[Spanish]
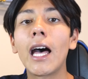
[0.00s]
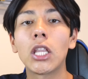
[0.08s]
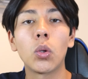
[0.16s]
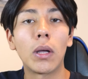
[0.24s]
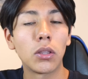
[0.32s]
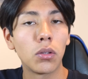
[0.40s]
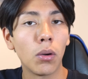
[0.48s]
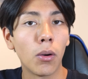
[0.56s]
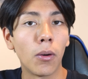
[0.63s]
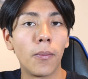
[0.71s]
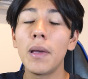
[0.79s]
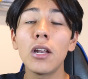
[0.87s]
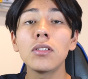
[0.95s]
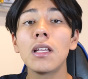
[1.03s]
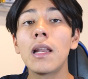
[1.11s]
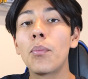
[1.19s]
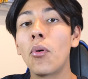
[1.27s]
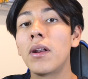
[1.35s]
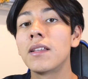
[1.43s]
a tu antojo. Pero si le
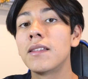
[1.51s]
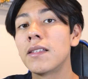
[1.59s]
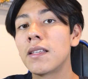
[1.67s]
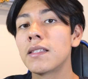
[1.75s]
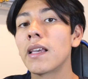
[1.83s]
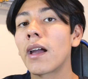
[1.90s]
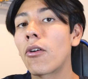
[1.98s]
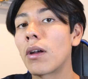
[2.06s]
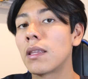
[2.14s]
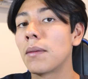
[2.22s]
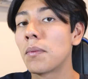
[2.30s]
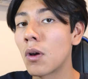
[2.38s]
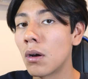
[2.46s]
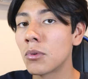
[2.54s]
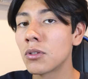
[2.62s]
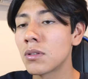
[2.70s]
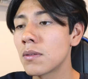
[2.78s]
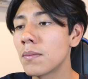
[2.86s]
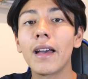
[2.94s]
pones licencia Creative
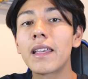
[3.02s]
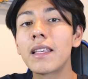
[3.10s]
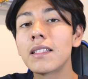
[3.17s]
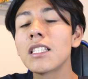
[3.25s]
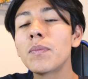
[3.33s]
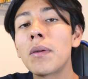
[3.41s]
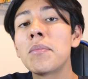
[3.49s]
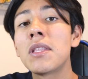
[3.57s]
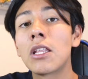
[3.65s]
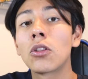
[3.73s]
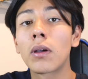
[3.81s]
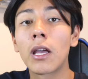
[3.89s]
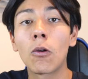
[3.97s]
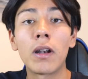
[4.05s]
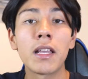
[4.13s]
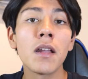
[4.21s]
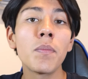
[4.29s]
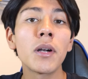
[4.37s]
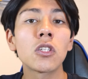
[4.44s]
Commons, aquí estás permitiendo que
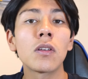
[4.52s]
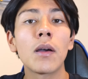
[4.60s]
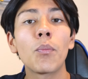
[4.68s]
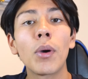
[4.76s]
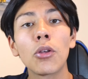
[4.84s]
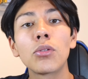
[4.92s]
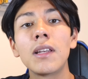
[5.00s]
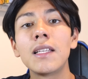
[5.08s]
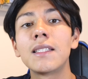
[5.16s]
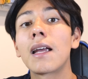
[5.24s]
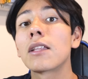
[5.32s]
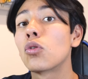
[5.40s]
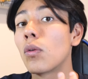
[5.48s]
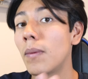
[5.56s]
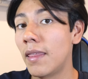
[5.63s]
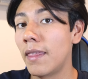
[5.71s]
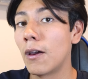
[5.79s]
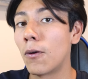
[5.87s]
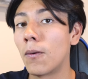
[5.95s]
cualquier persona pueda utilizar tu
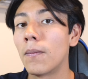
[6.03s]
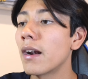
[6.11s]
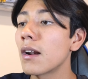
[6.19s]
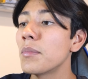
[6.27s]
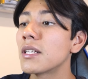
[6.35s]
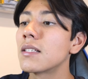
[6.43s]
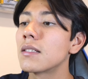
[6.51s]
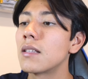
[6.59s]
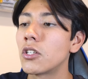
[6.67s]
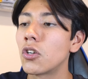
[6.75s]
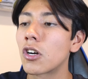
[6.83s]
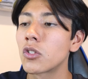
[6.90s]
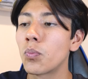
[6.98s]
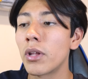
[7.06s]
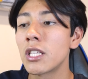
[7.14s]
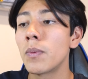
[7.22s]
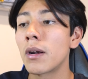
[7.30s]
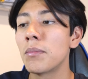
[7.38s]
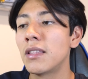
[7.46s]
video. En remixes de shorts
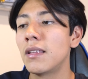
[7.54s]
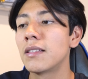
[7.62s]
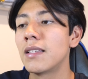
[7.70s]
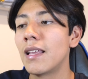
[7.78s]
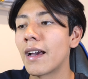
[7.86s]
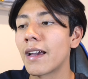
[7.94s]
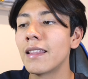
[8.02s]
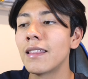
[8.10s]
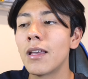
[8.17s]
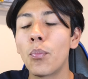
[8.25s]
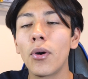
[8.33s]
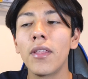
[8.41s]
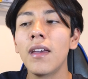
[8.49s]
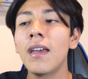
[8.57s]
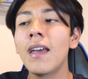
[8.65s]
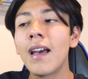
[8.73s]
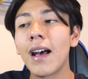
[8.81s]
puedes permitir si la gente puede